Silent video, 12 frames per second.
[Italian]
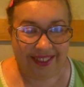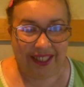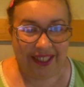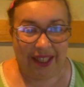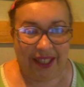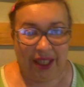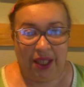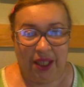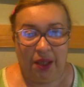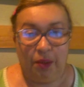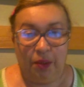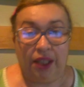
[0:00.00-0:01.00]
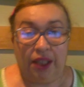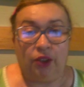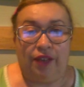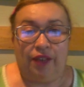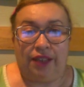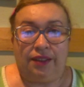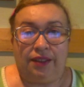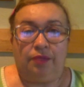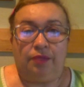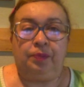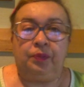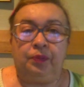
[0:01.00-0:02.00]
Ben ritrovati.
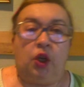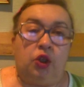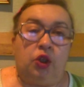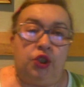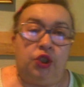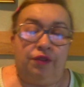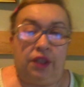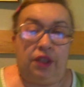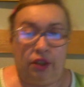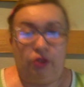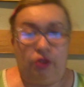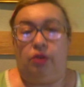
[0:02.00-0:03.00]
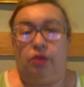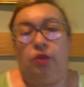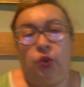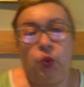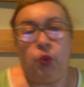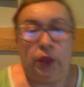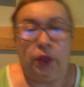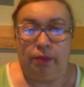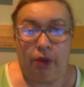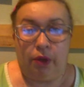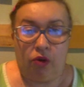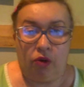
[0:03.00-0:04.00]
Oggi video su un libro
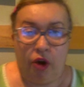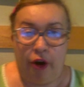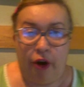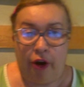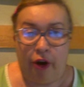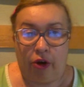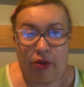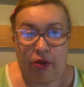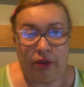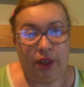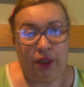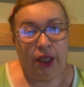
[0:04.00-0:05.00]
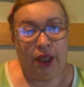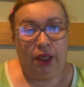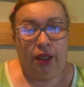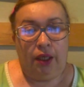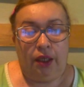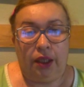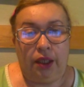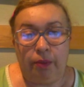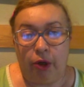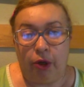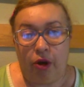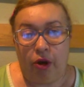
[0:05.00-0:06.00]
no. Il libro no
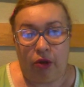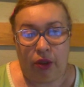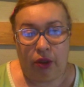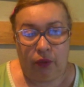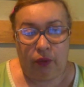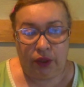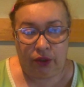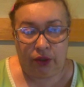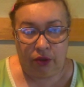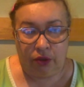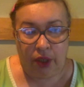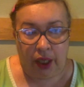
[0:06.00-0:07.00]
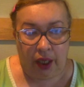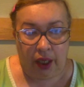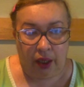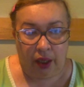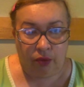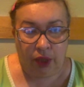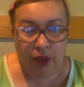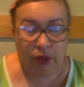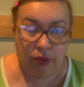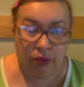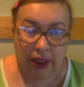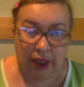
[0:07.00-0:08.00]
in questione è Una lunga
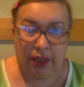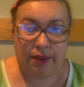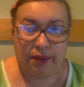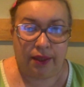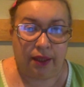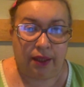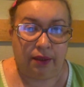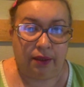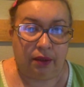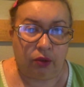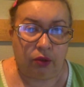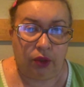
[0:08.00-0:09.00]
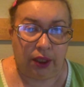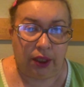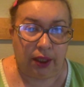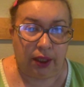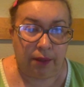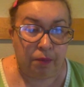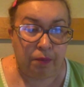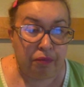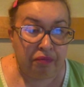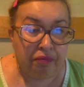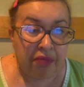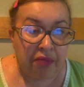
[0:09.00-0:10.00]
estate crudele
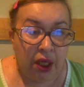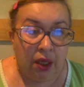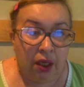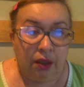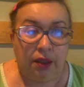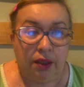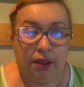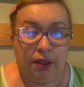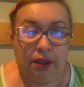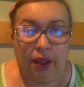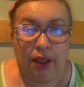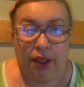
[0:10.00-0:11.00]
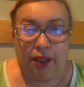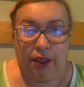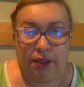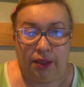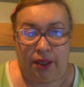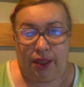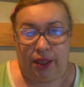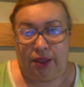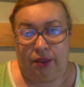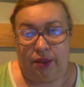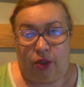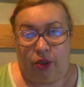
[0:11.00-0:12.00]
di Alessia
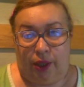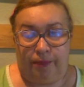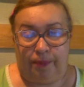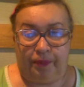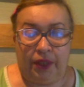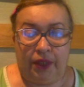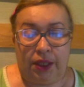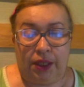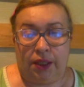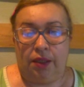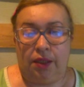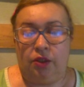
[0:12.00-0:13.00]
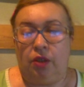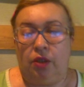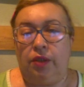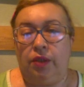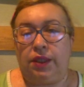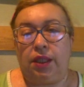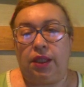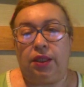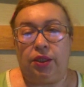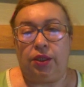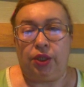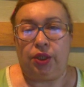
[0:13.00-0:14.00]
Gazzola. Alessia Gazzola è una scrittrice
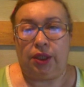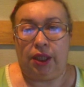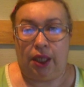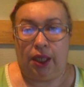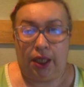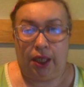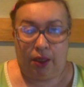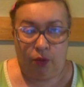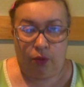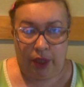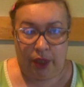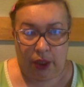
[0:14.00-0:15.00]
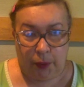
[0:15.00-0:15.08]
italiana, o meglio,